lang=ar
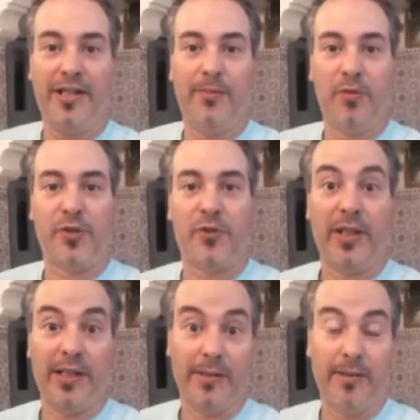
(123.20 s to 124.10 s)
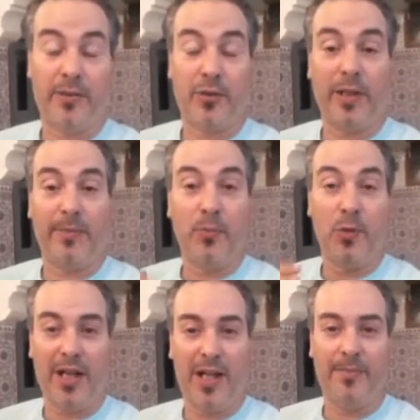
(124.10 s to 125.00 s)
البرج الترابي
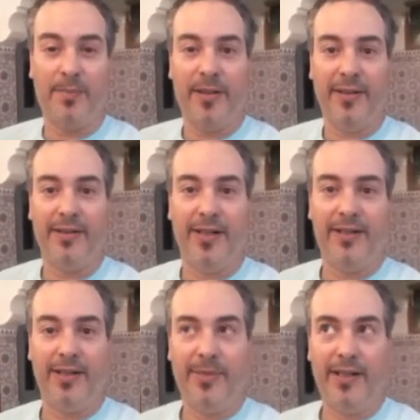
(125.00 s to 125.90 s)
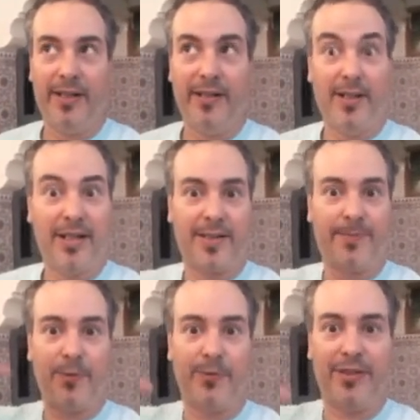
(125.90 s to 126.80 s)
مراقب هذه الايام يعني عليك
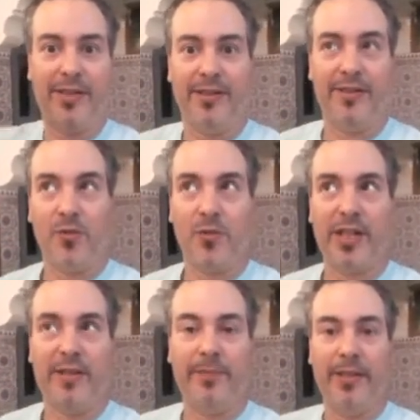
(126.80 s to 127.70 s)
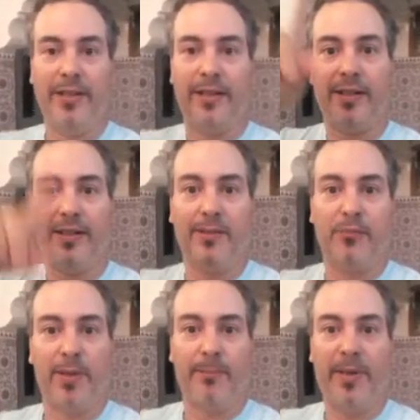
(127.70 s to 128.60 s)
سبوت يعني خصوصا من خلال
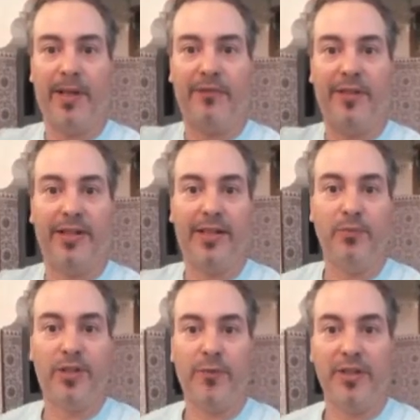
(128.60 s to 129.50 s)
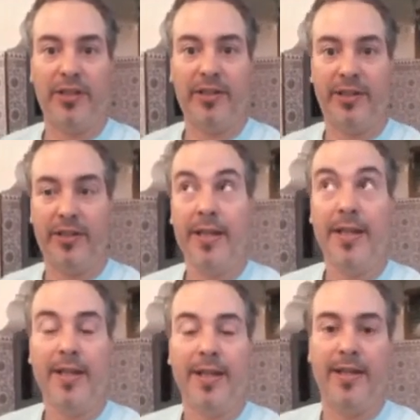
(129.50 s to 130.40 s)
المربع الفلكي المتواجد
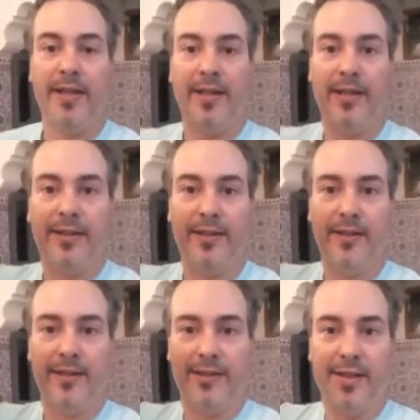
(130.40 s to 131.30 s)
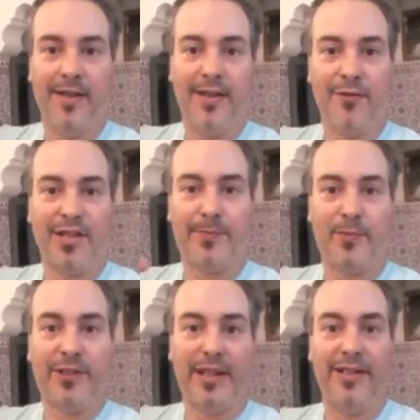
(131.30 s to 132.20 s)
آه، إضاءة
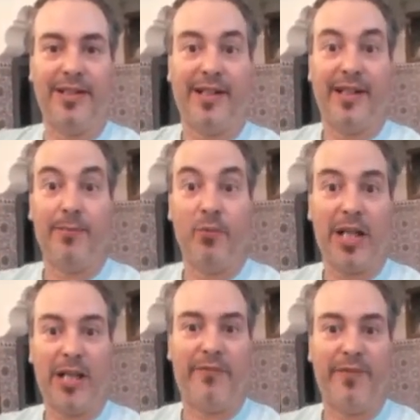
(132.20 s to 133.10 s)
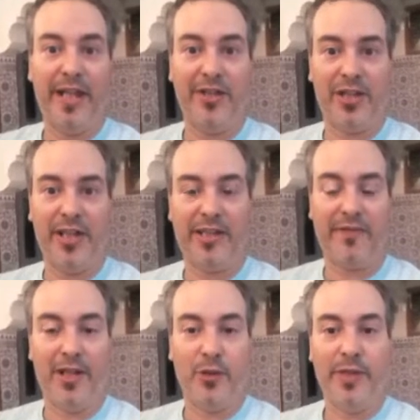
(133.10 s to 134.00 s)
وسبوت عليك يعني مراقب في أي شيء
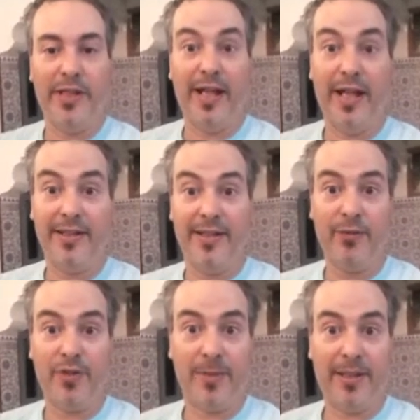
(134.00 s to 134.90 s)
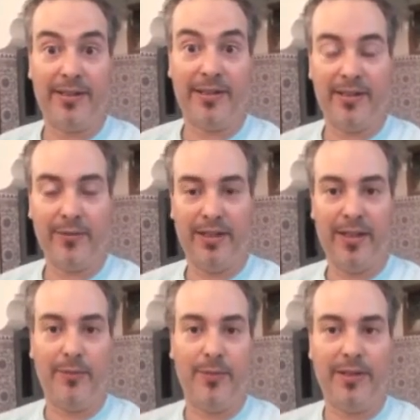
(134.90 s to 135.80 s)
تفعله يعني حذاري وجب الاحتياط
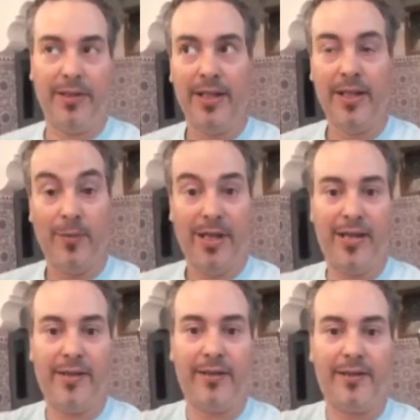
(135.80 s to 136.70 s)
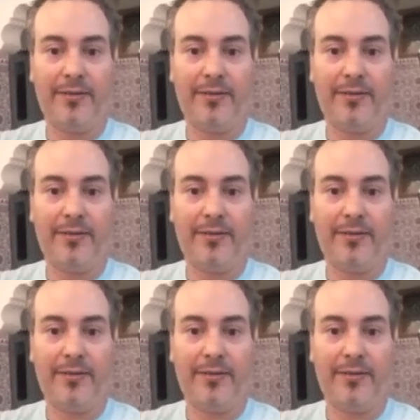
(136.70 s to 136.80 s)
والحذر